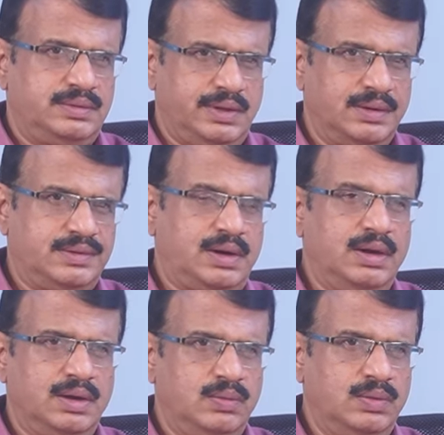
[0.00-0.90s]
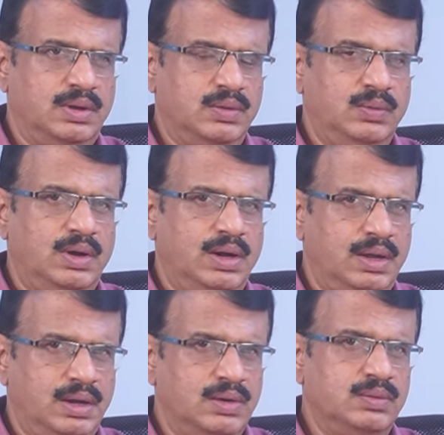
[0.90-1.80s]
చాలా స్ట్రాంగ్గా ఉన్నారు
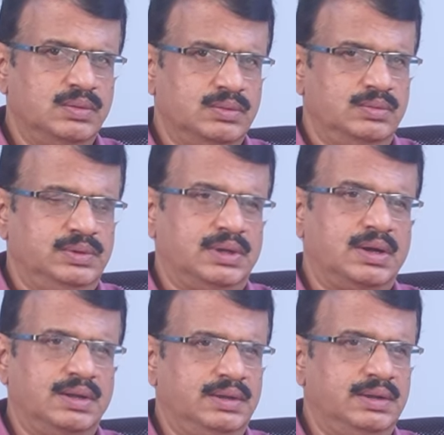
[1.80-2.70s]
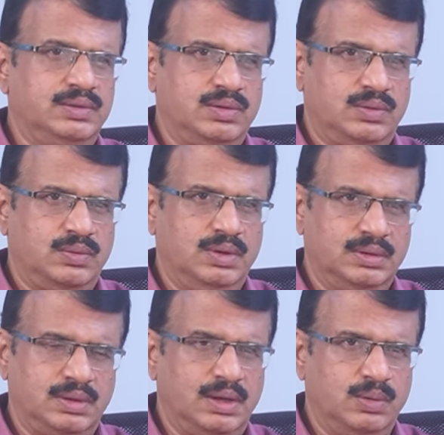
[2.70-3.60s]
ఆయన్ను విత్డ్రా చేయించడం కూడా
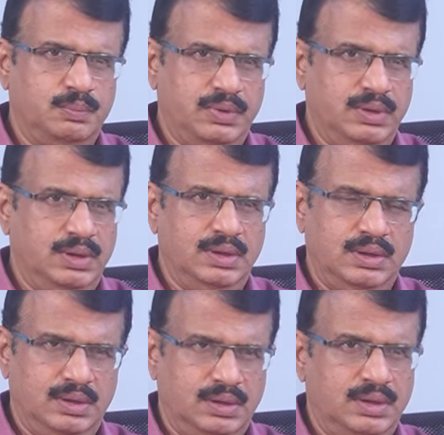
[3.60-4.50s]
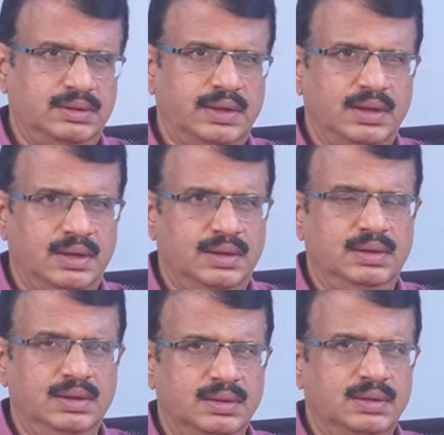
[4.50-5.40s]
తలనొప్పిగా
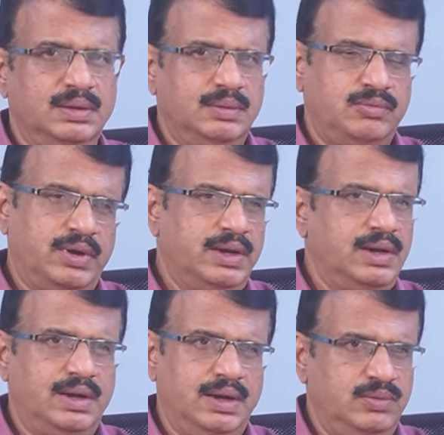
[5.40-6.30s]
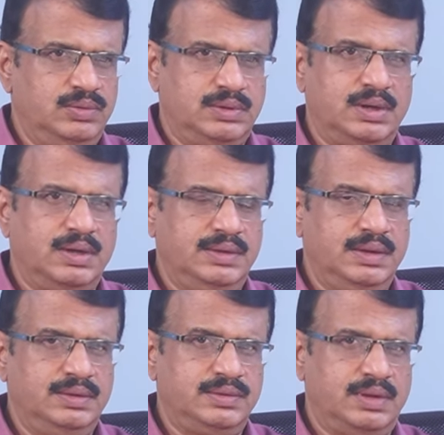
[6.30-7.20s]
తయారైంది ఫైనల్గా ఆయన విత్డ్రా
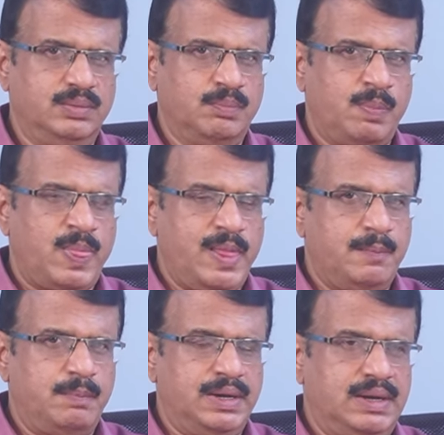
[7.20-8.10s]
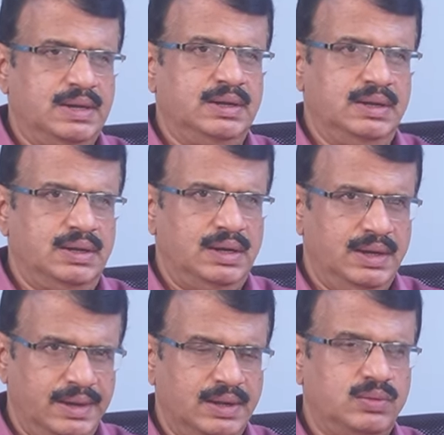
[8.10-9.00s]
చేయించారు బట్
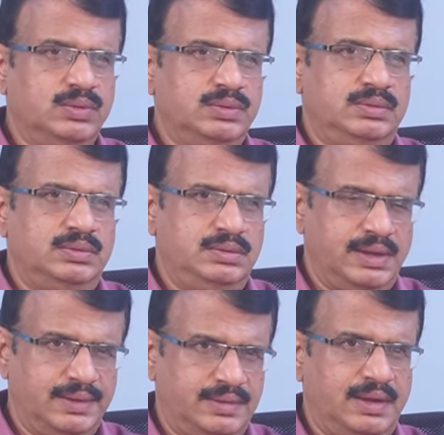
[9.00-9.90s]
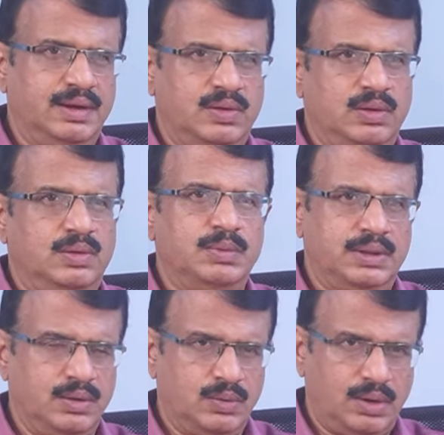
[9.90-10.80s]
ఆయనకు జన సైనికులకు
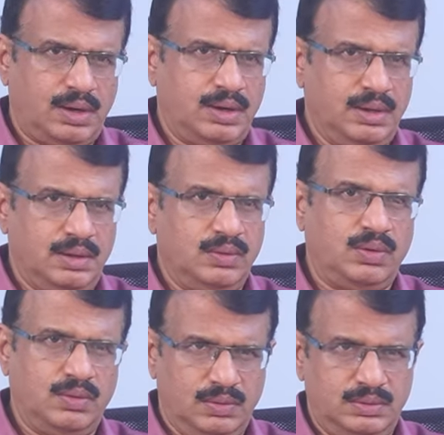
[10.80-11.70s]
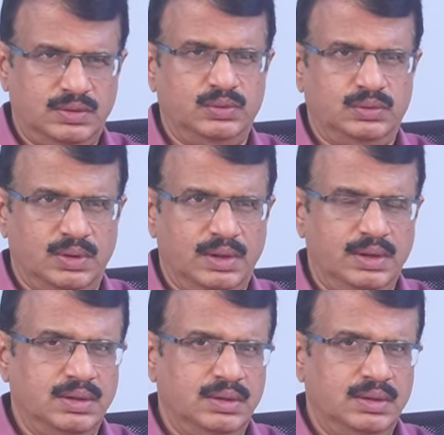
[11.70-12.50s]
మధ్య కూడా అక్కడ గొడవలు జరుగుతున్నాయి